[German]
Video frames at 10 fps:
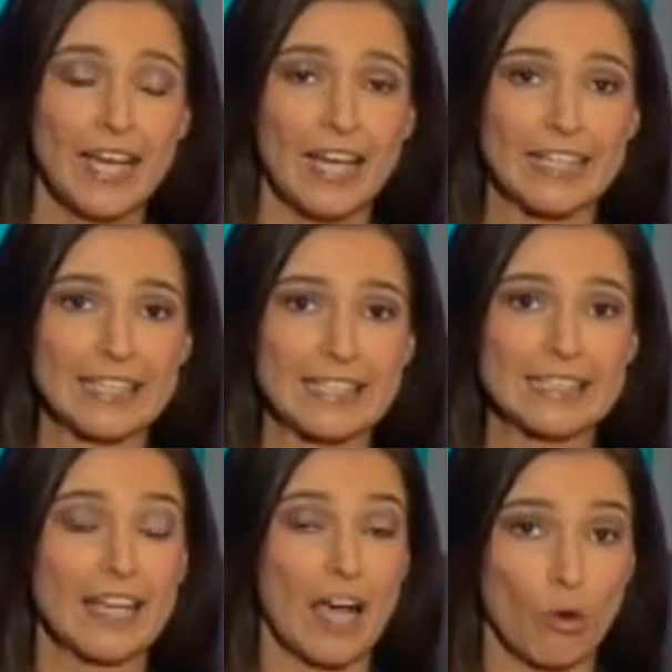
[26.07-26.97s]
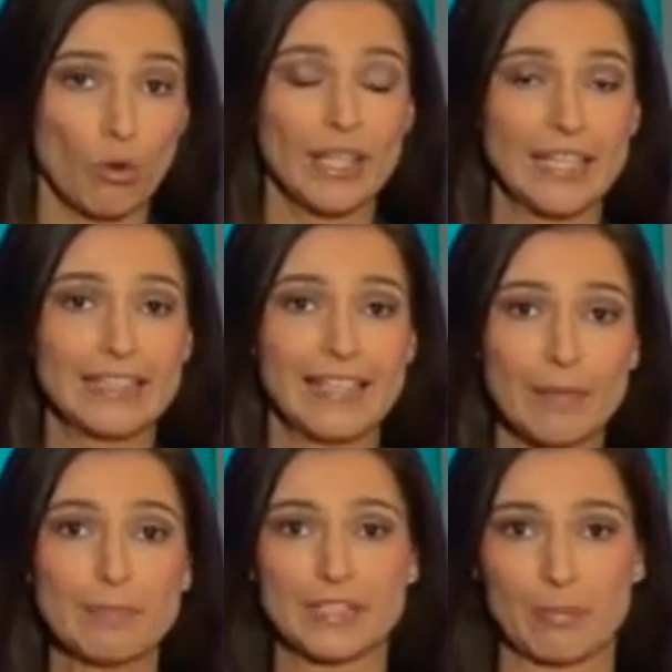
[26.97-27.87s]
allerdings auch in
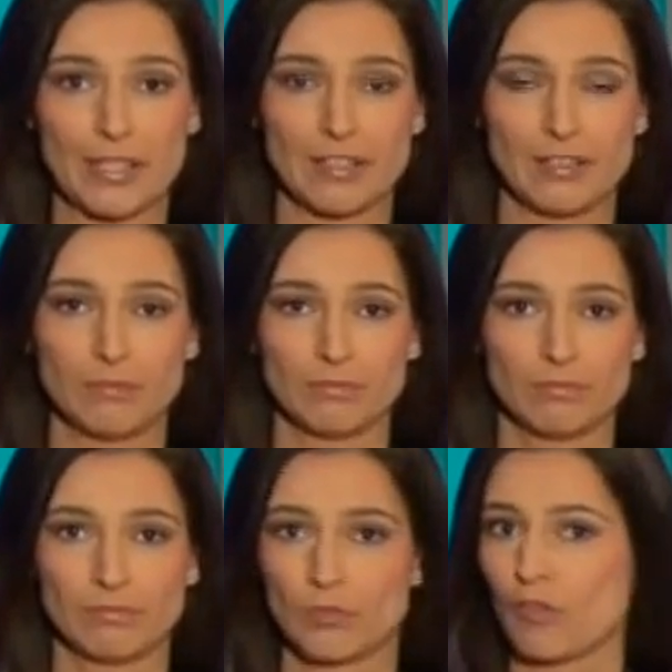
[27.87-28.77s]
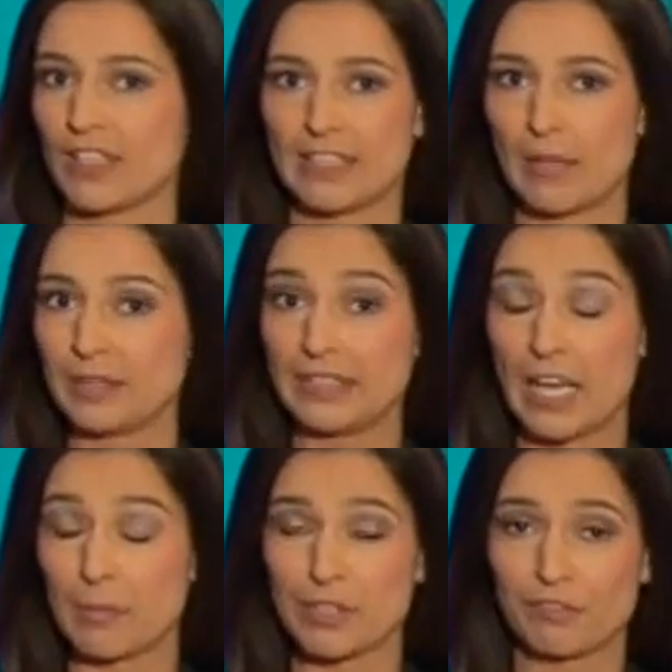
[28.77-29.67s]
Lebensmitteln. Doch was haben die
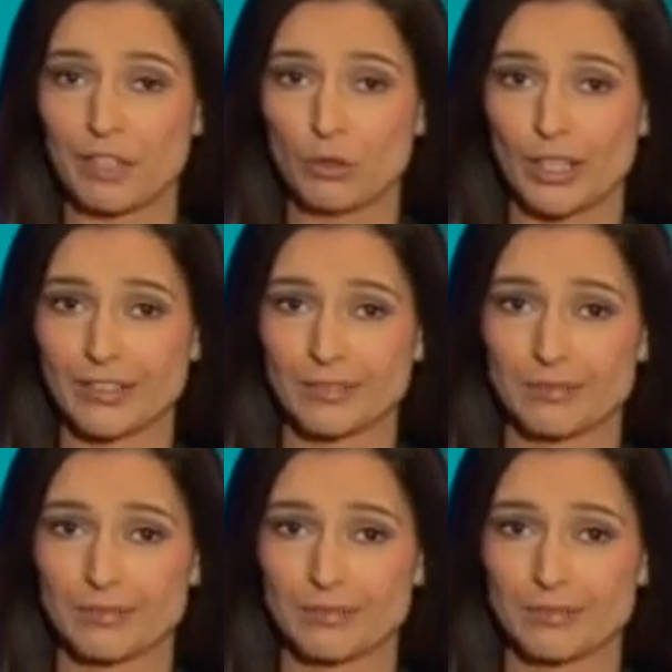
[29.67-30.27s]
da bitte verloren?